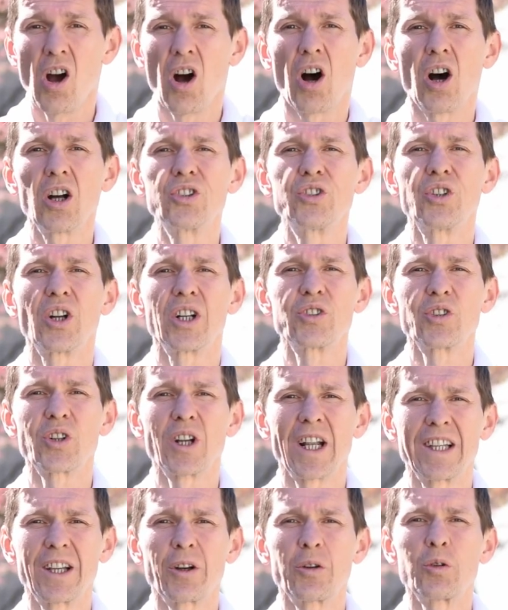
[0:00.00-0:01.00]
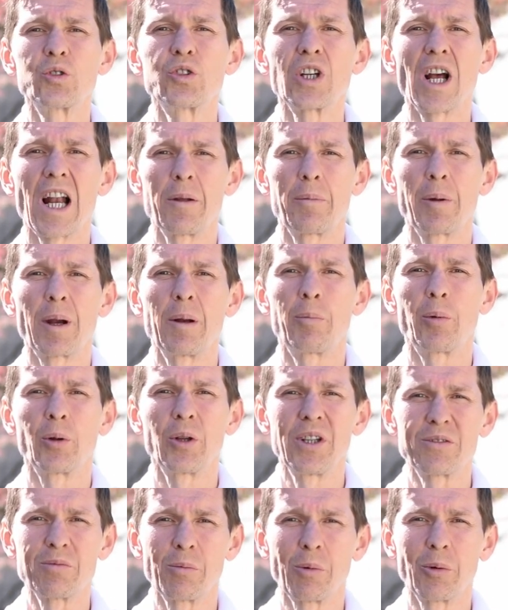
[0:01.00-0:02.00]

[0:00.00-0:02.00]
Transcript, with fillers: Oggi è una giornata cruciale per il podismo